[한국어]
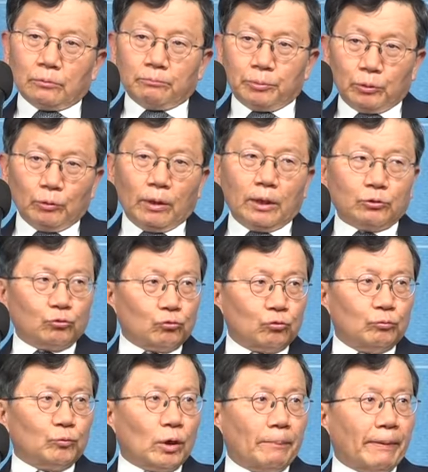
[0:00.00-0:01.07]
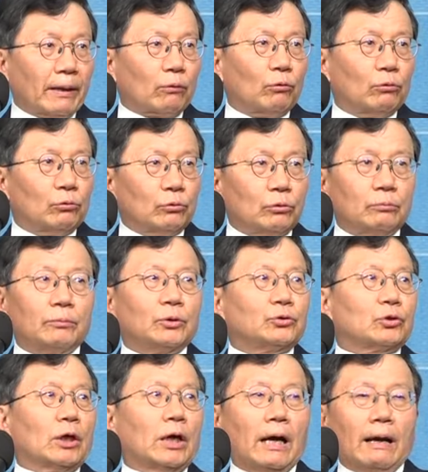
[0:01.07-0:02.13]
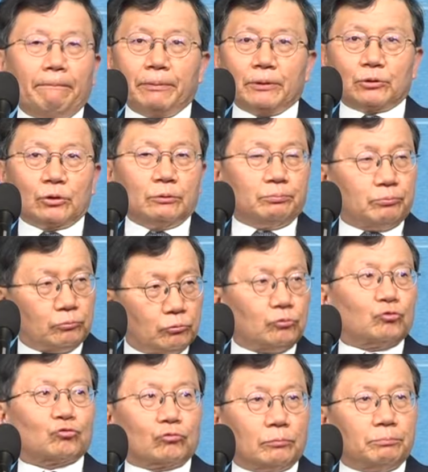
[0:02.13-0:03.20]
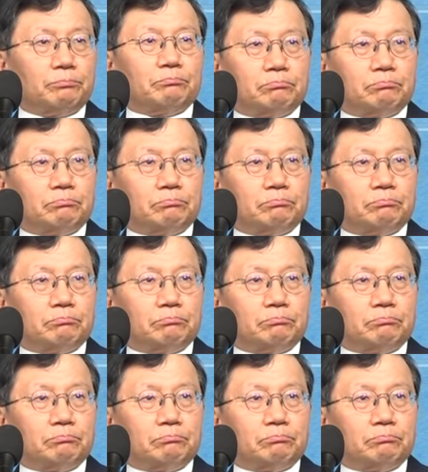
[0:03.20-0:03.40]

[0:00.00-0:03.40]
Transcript: 피와 죽음과 백골로 먼저 앞에서 죽